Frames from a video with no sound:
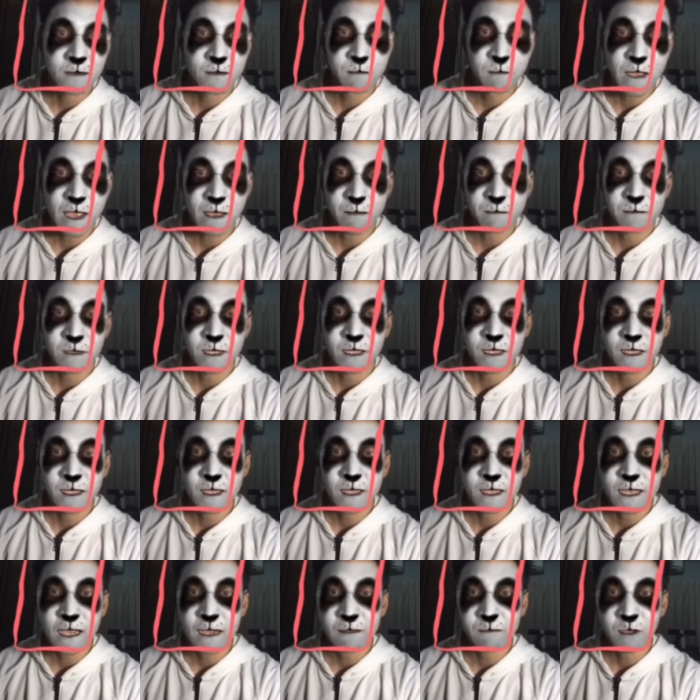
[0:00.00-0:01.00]
แบบนี้
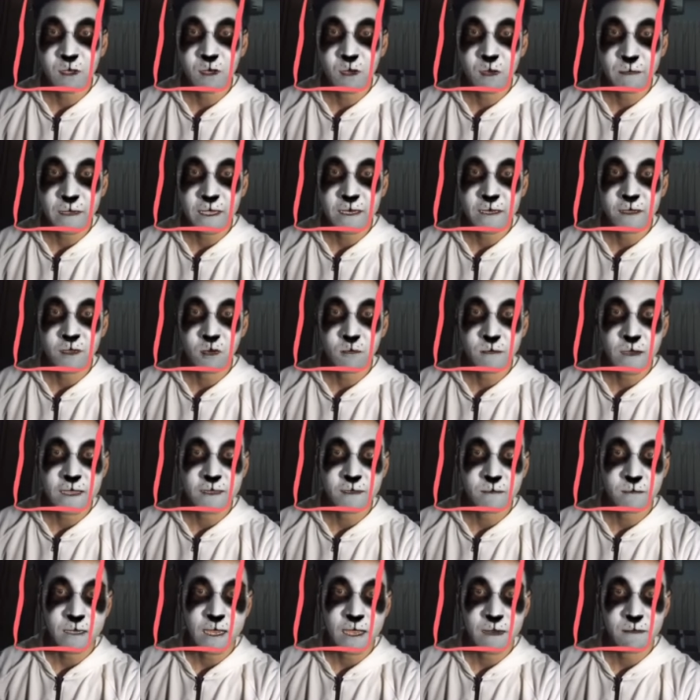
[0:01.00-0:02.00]
การวิเคราะห์แผนนโยบาย
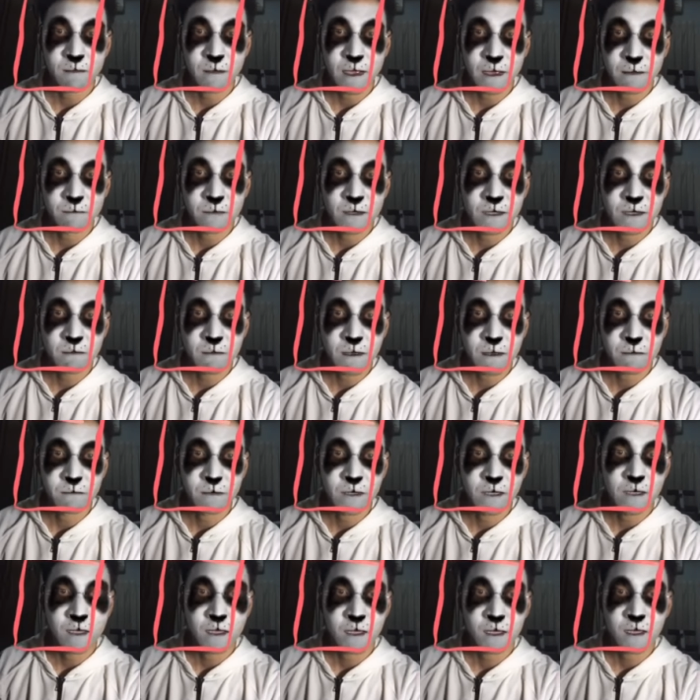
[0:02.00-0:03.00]
สำคัญแบบนี้แบบ
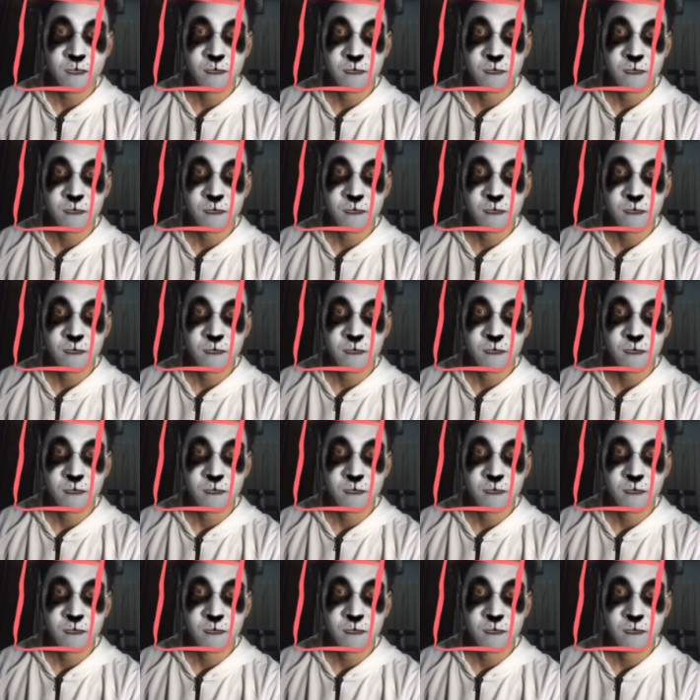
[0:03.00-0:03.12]
นี้